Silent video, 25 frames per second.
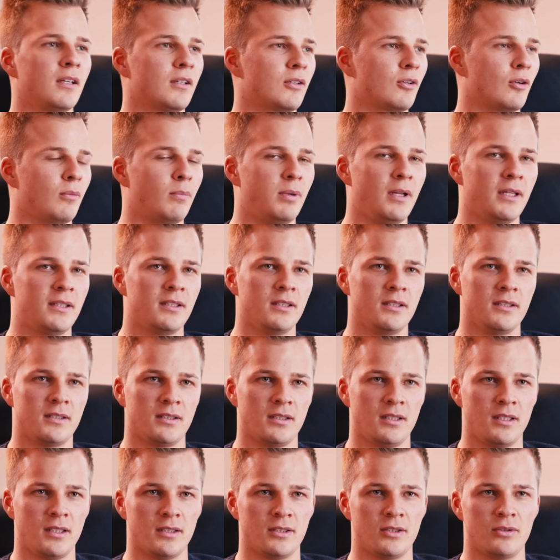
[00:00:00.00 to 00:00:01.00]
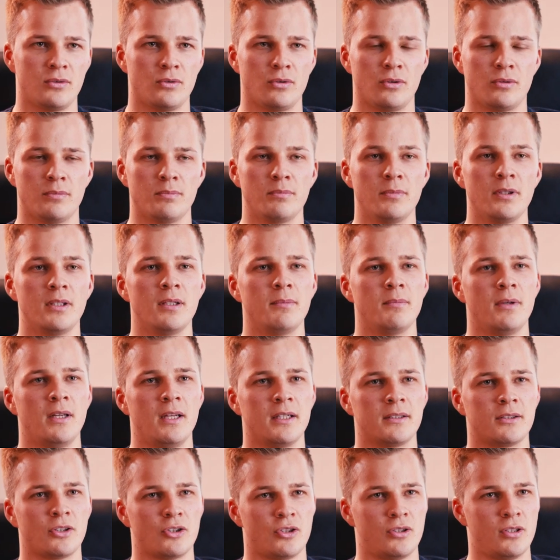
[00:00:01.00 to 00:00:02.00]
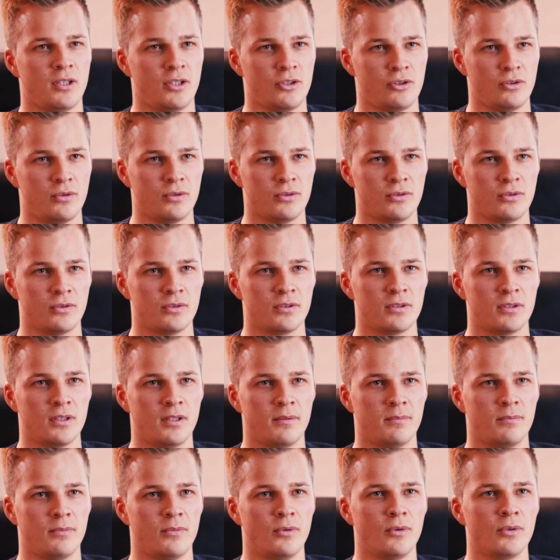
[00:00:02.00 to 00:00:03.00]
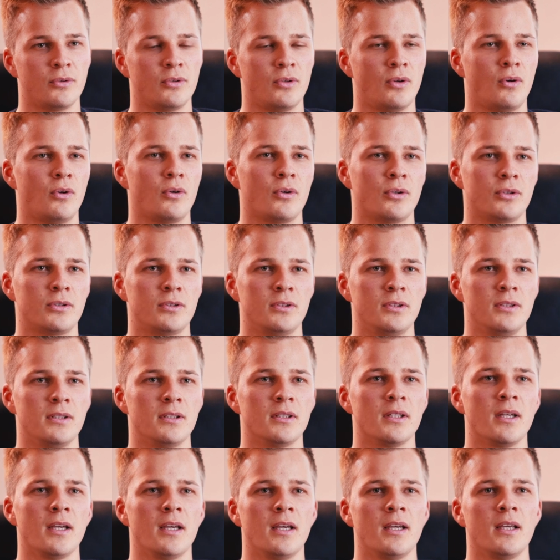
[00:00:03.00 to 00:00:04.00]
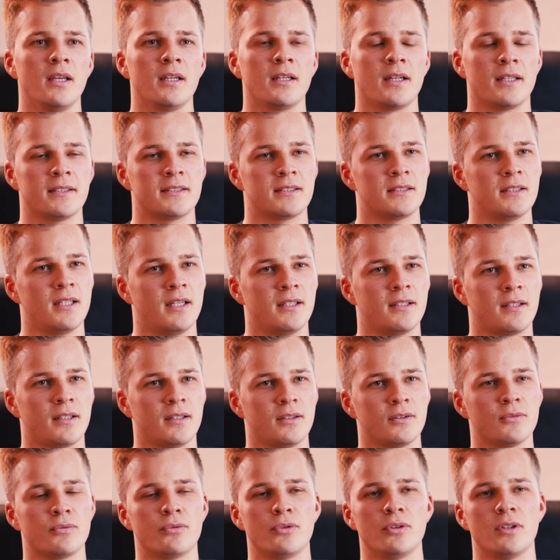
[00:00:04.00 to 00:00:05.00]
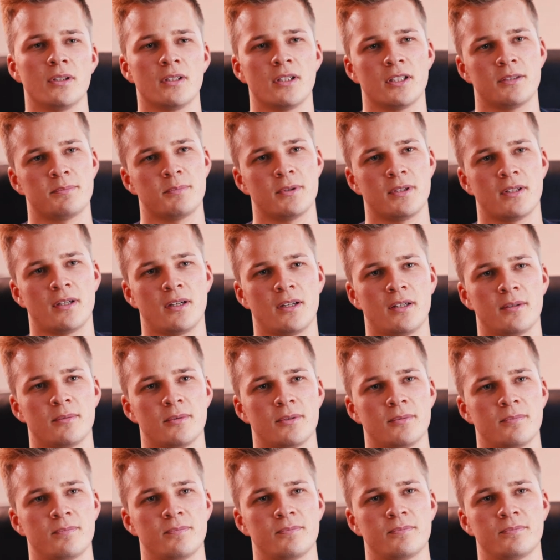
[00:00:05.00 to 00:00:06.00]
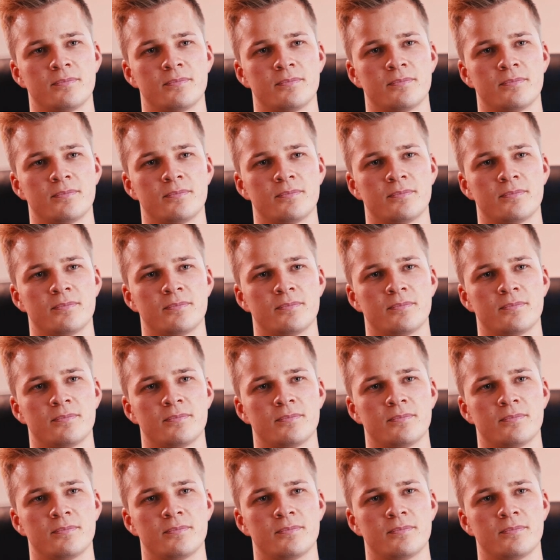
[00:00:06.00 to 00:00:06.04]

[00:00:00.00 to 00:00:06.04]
komplette Installationen mit dem elektrischen Anschluss zusammen und auch die ganzen Anträge für die Netzbetreiber.